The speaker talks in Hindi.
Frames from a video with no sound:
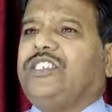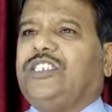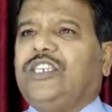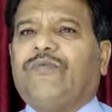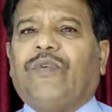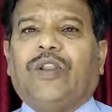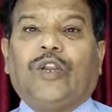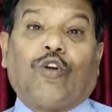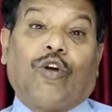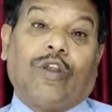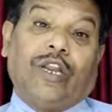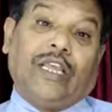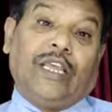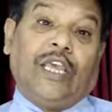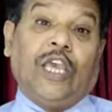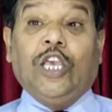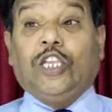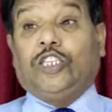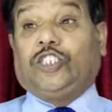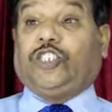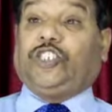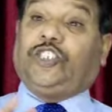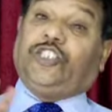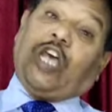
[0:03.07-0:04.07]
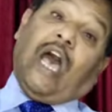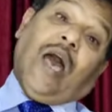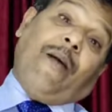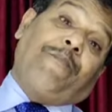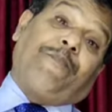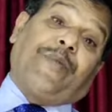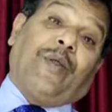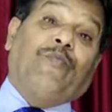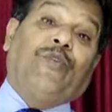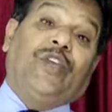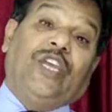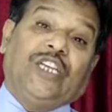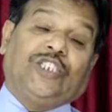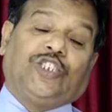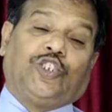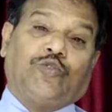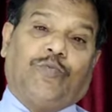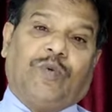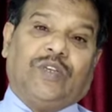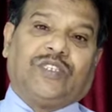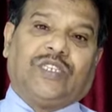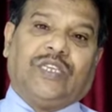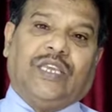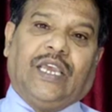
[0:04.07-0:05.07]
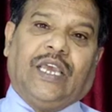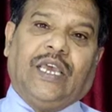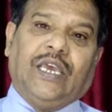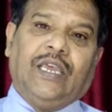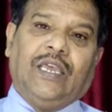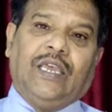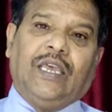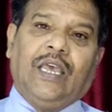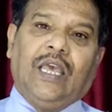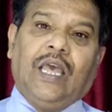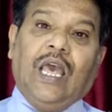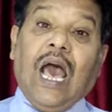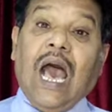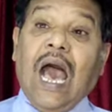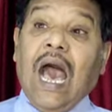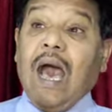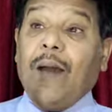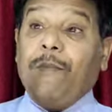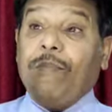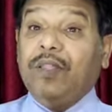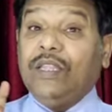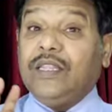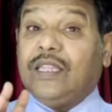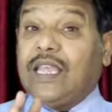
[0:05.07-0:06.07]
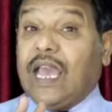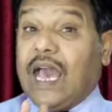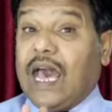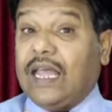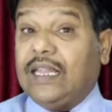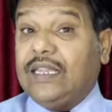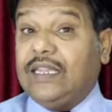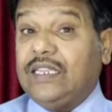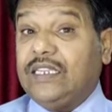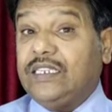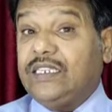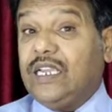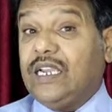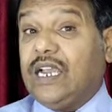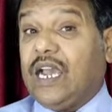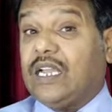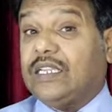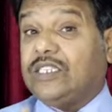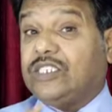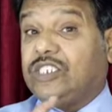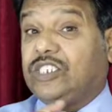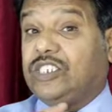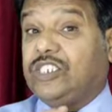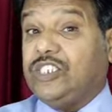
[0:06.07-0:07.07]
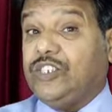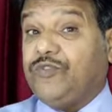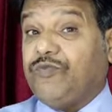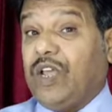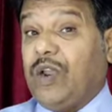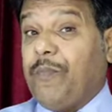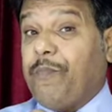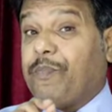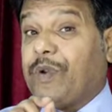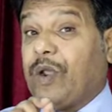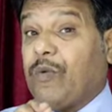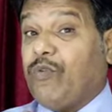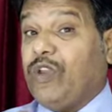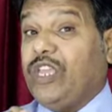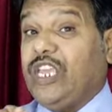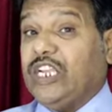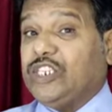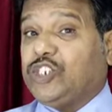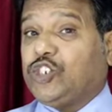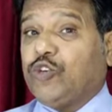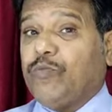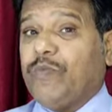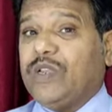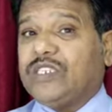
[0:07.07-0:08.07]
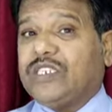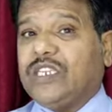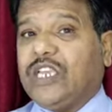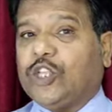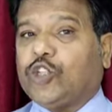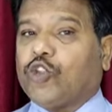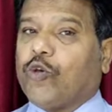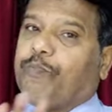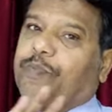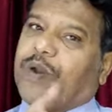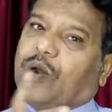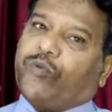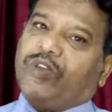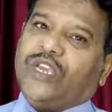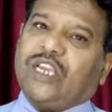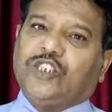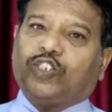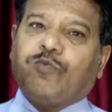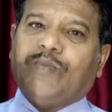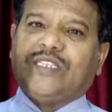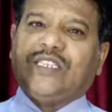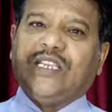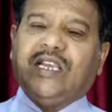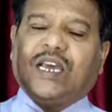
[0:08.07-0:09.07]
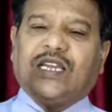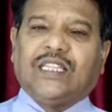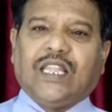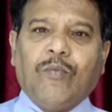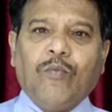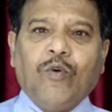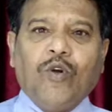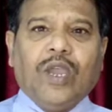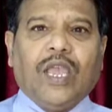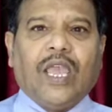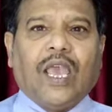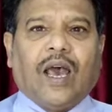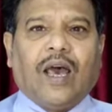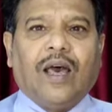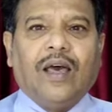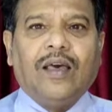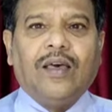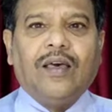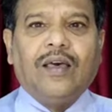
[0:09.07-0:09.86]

हैं कि जीवन बने साफ प्रभु यीशु मसीह है अब ध्यान दीजिएगा जीवन प्रभु यीशु मसीह है तो प्रभु यीशु मसीह खत्म हो गया